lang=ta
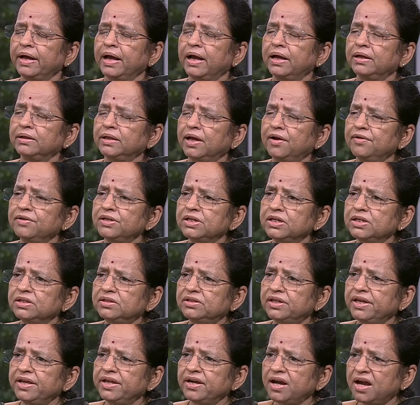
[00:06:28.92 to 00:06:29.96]
அதாவது
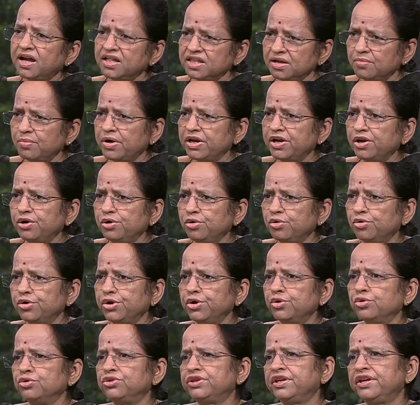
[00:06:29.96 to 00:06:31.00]
தீராத
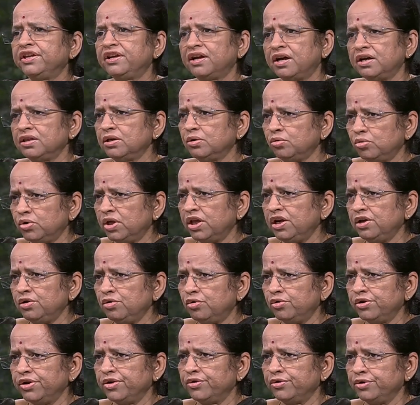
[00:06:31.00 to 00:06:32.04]
மனநோயோ தீராத உடல்
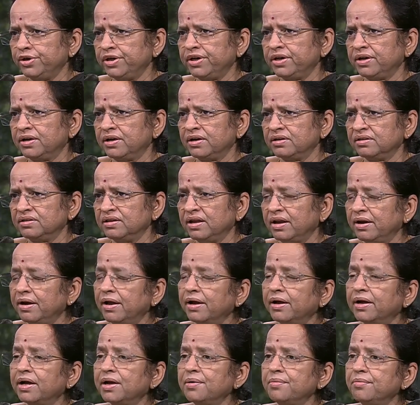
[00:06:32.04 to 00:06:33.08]
நோயோ
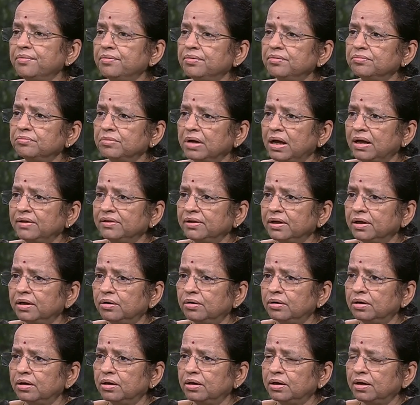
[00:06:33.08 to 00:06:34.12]
இருக்குந்தானாக்கா அந்த
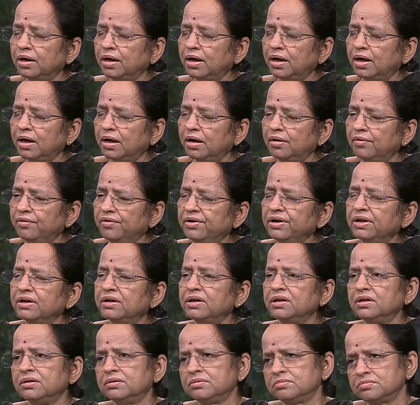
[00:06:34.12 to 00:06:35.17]
அவங்களுக்கு
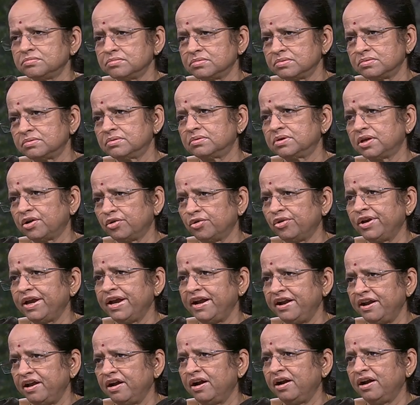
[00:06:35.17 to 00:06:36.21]
தற்கொலை
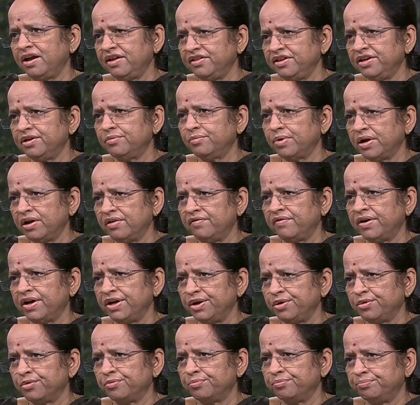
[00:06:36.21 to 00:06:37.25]
எண்ணங்கள் அதிகமாக
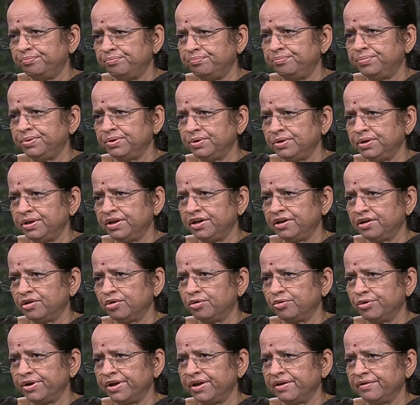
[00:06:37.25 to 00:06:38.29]
வாய்க்கும்
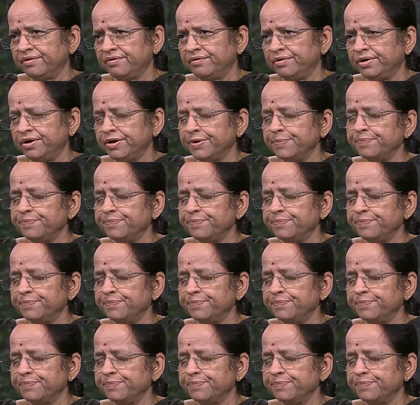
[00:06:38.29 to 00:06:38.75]
இருக்கக்கூடிய உண்டு